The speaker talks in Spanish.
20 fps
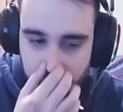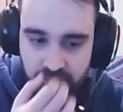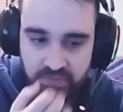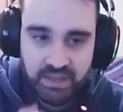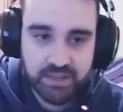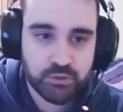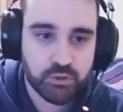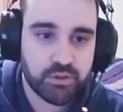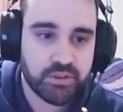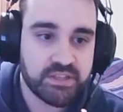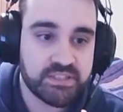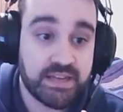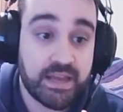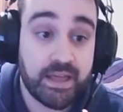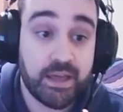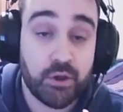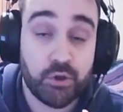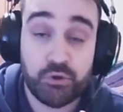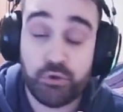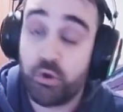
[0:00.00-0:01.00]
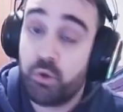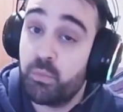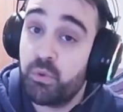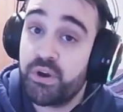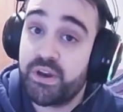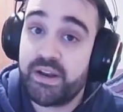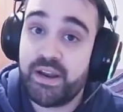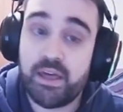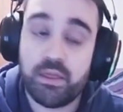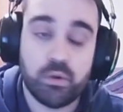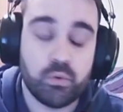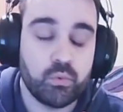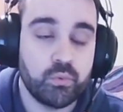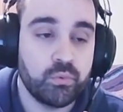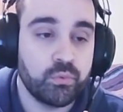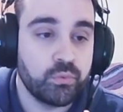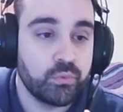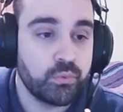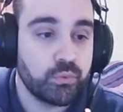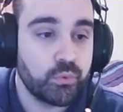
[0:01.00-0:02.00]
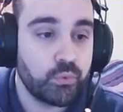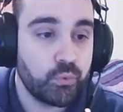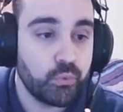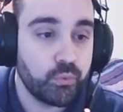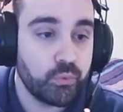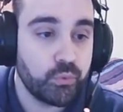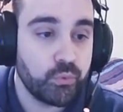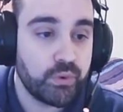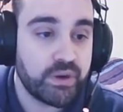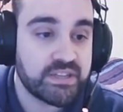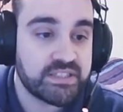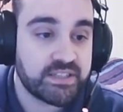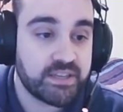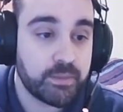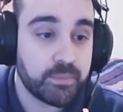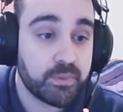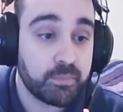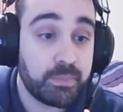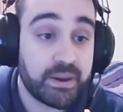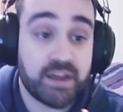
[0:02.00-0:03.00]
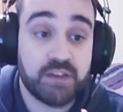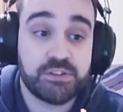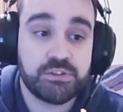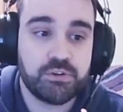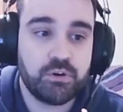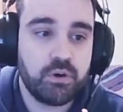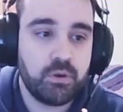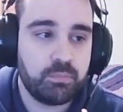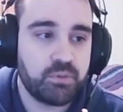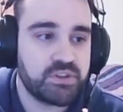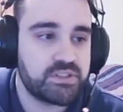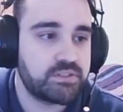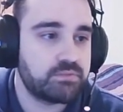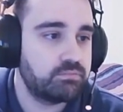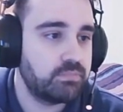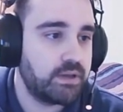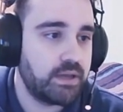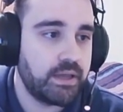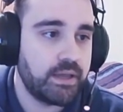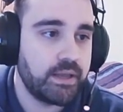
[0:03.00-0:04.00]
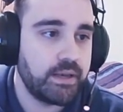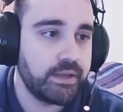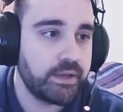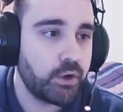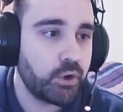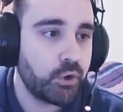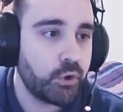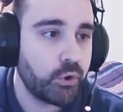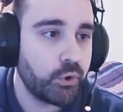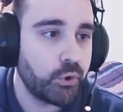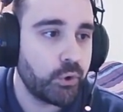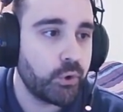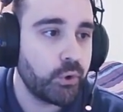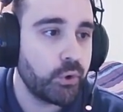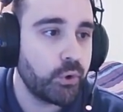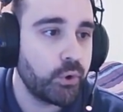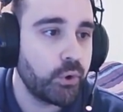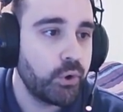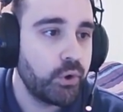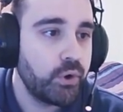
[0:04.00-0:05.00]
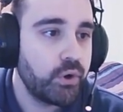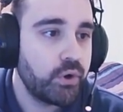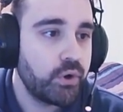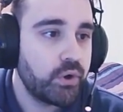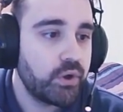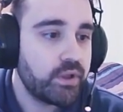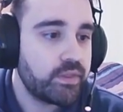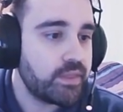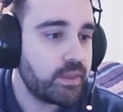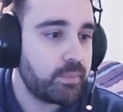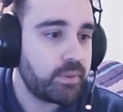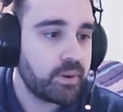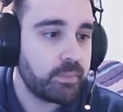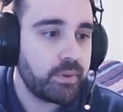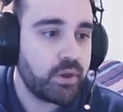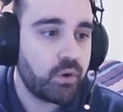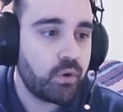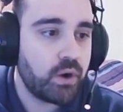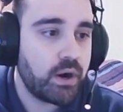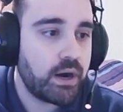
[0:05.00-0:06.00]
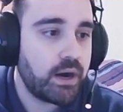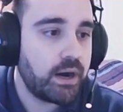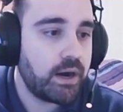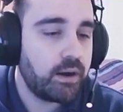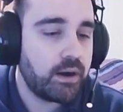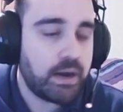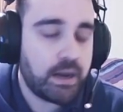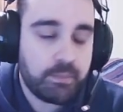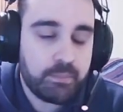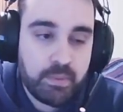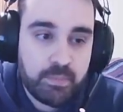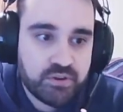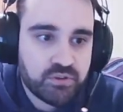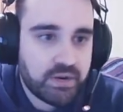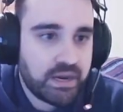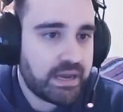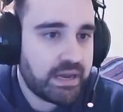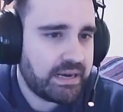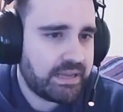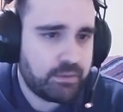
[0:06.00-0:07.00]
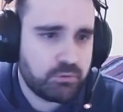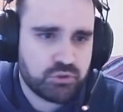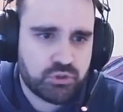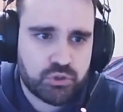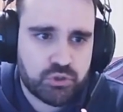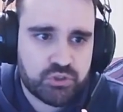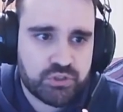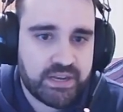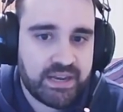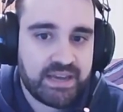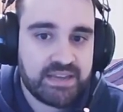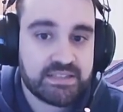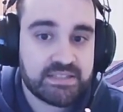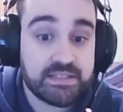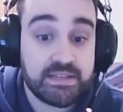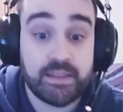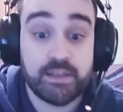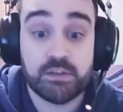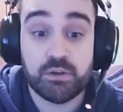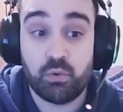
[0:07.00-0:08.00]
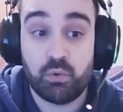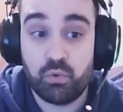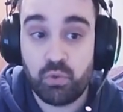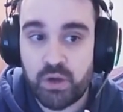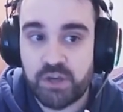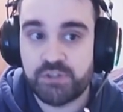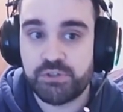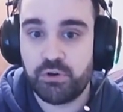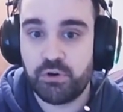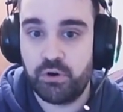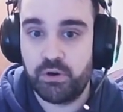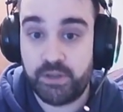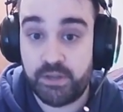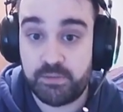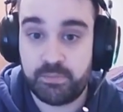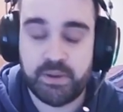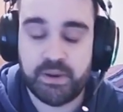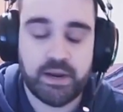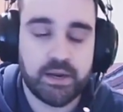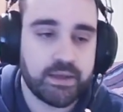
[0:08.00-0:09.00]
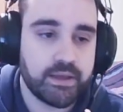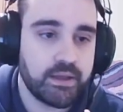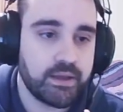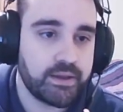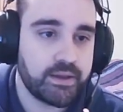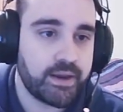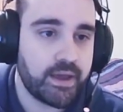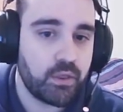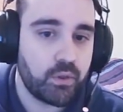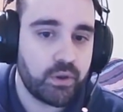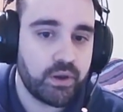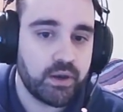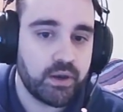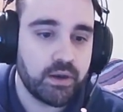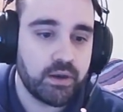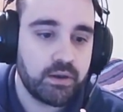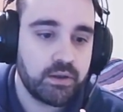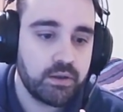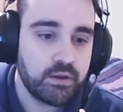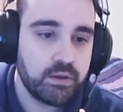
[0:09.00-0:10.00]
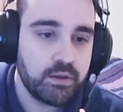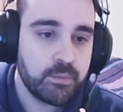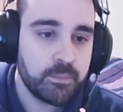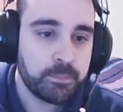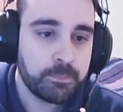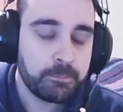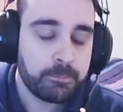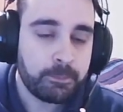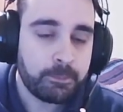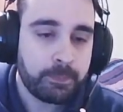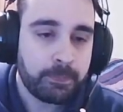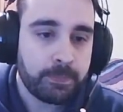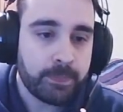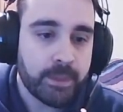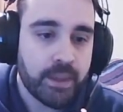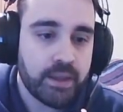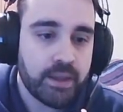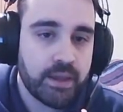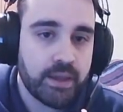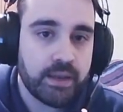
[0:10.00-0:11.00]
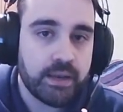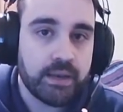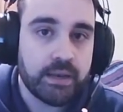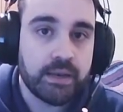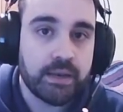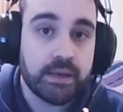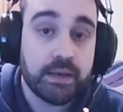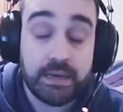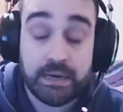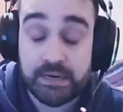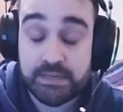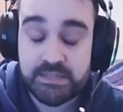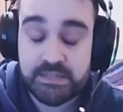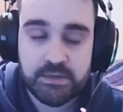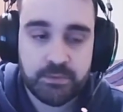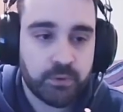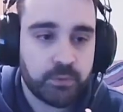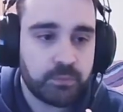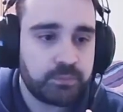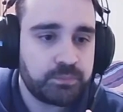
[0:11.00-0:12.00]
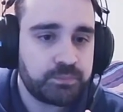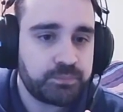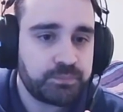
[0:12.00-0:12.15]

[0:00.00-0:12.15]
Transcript: Entonces, nada, yo como he creado un, script para Sol, pues elijo de primero a, mi personaje, el que vosotros queráis, y de segundo a Sol, que es para el que he creado el, el archivo.